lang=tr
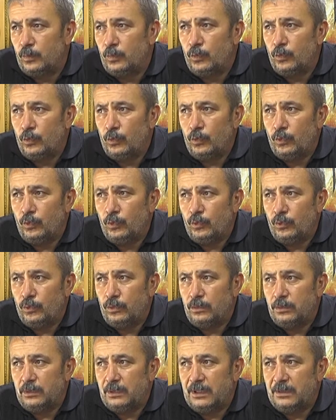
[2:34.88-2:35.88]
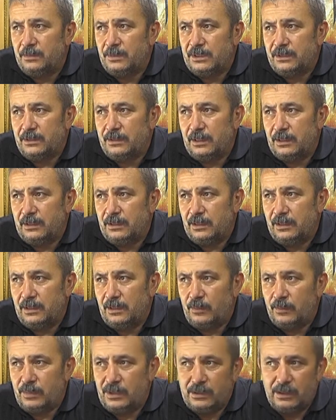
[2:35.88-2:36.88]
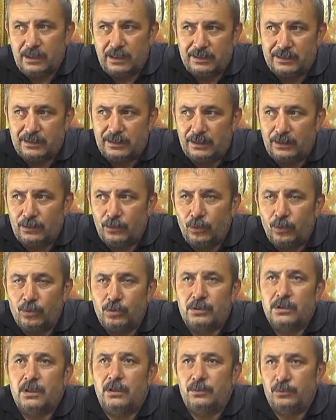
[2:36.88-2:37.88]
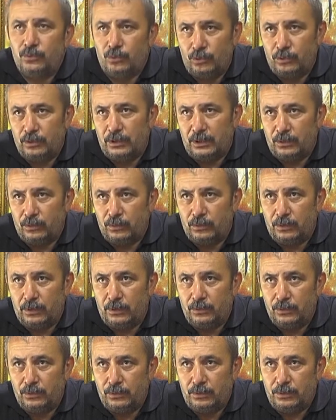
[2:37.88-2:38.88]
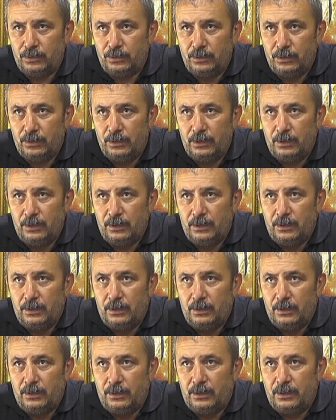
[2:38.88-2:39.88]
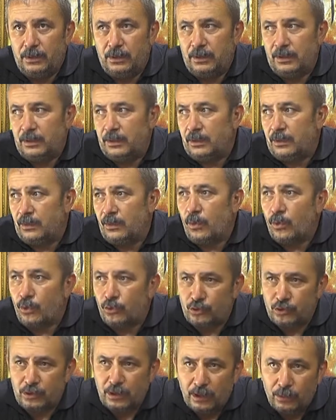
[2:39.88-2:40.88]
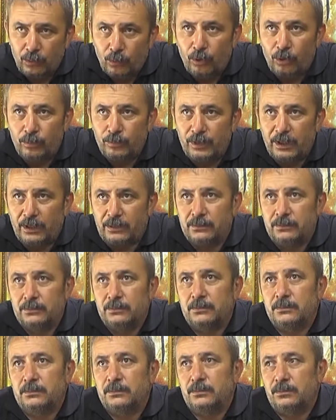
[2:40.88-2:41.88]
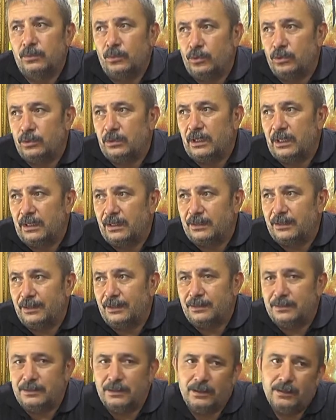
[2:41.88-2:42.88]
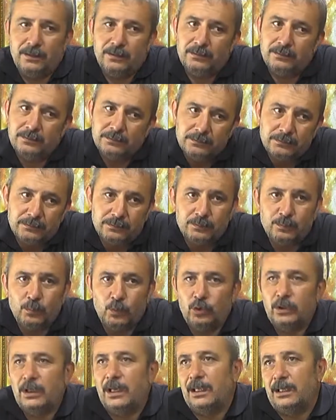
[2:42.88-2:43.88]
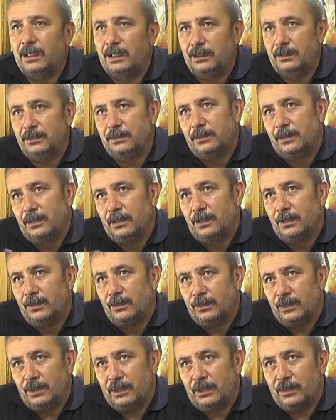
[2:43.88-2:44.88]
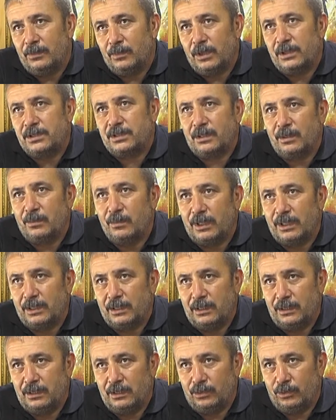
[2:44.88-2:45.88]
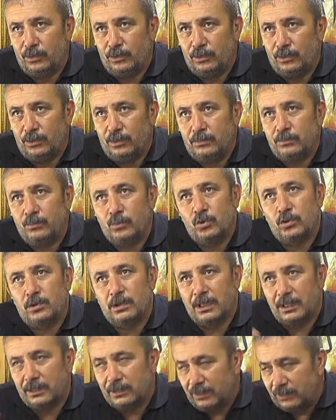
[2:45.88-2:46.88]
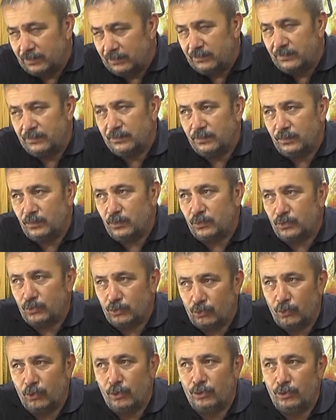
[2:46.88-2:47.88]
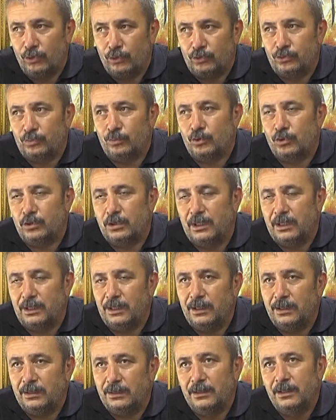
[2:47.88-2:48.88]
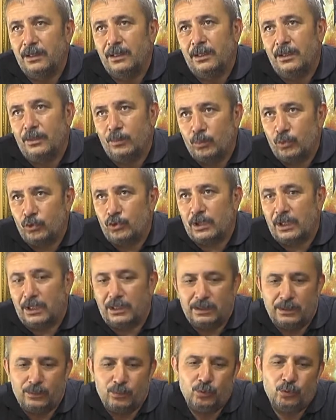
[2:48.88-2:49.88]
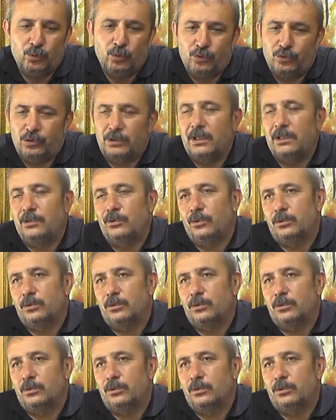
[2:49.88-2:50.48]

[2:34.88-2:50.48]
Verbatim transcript: seçerken? Ürünlerimizi seçerken biz kesinlikle orijinal ürünler kullanıyoruz. Ee, orijinal olmayan ürünlere de işte müdahale, e, başka markalar oluyor. Müşterinin e, söylüyoruz müşteriye. Bu şekilde bunun orijinali